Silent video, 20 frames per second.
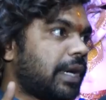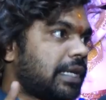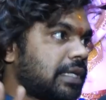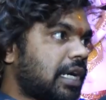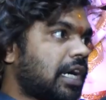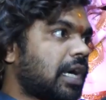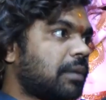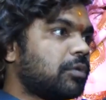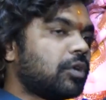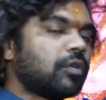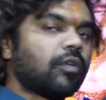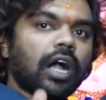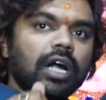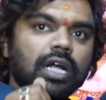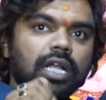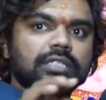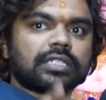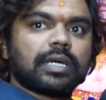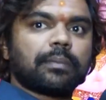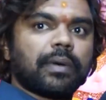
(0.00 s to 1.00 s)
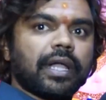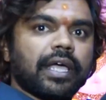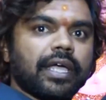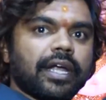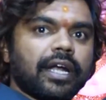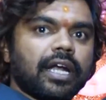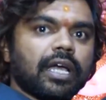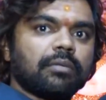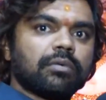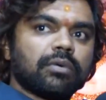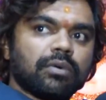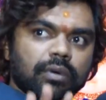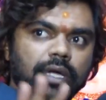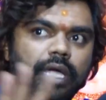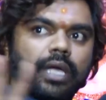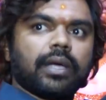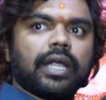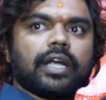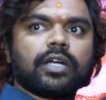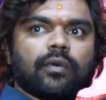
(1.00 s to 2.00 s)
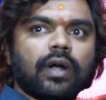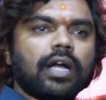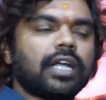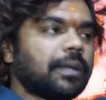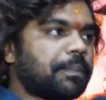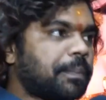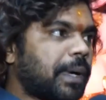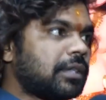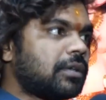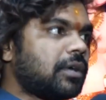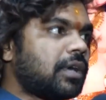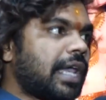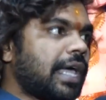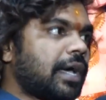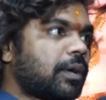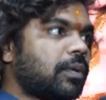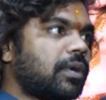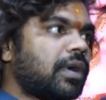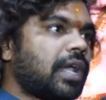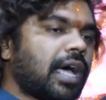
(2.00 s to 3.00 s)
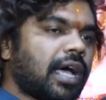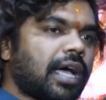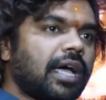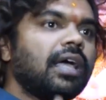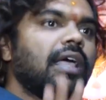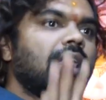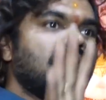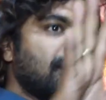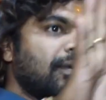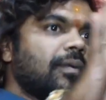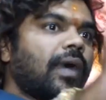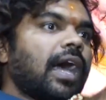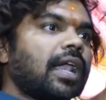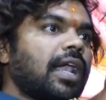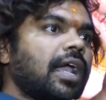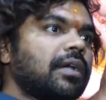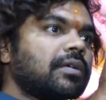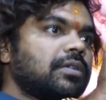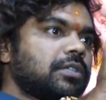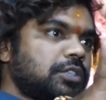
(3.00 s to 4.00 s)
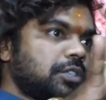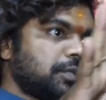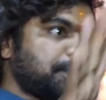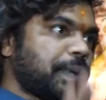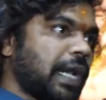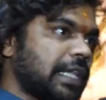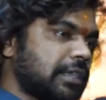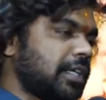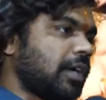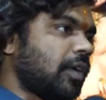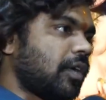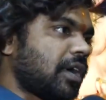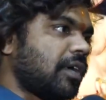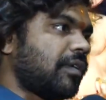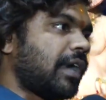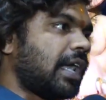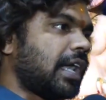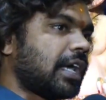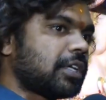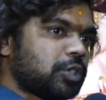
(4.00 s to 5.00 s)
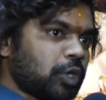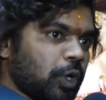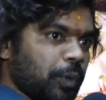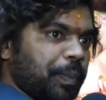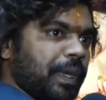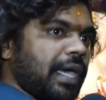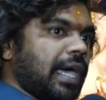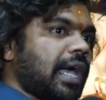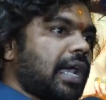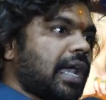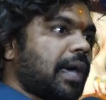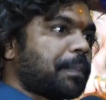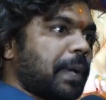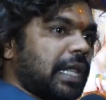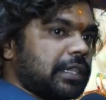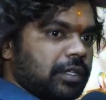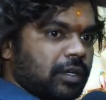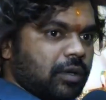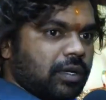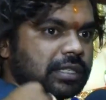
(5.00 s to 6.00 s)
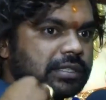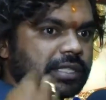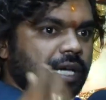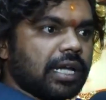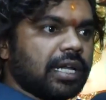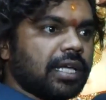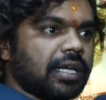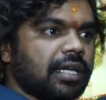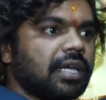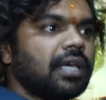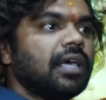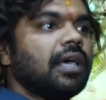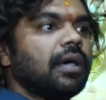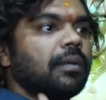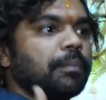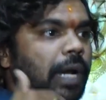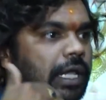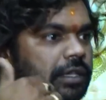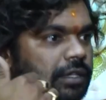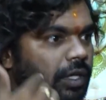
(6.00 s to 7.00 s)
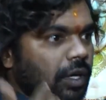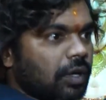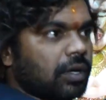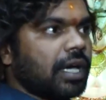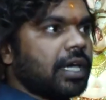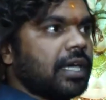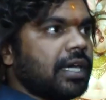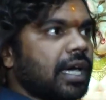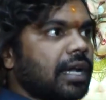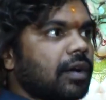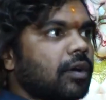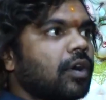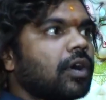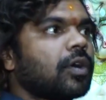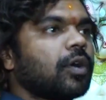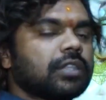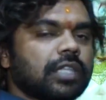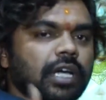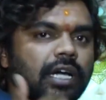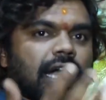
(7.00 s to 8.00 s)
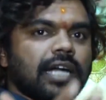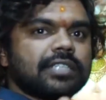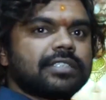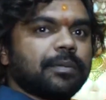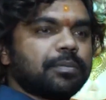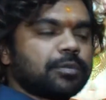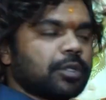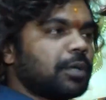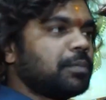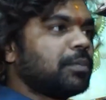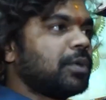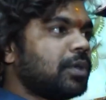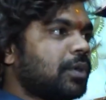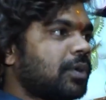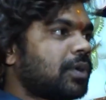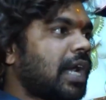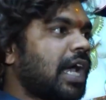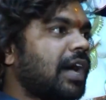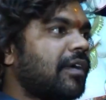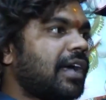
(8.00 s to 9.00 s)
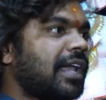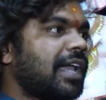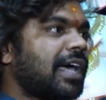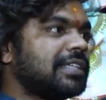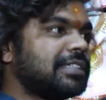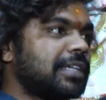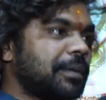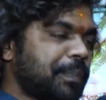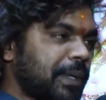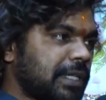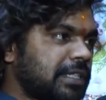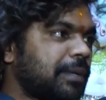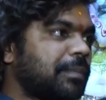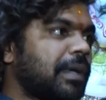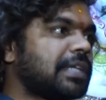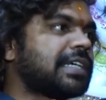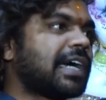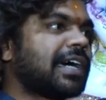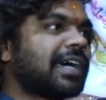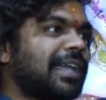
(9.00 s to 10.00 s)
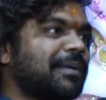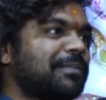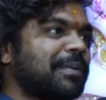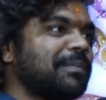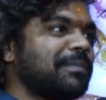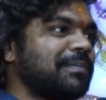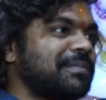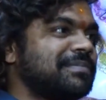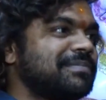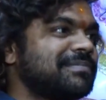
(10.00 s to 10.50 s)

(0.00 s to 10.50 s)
పెట్టడము వాటర్ సప్లై చేయడము ఎటువంటి ఇబ్బందులు లేకుండా వాళ్ళను ప్రతి ఒక్క వాళ్ళకి చూపియాలా ప్రతి ఒక్కసారి ప్రతి ఒక్క ఇయర్ ఒక కొత్త కాన్సెప్ట్తో ముందుకు రావాలా అని చెప్పేసి మా సంకల్పం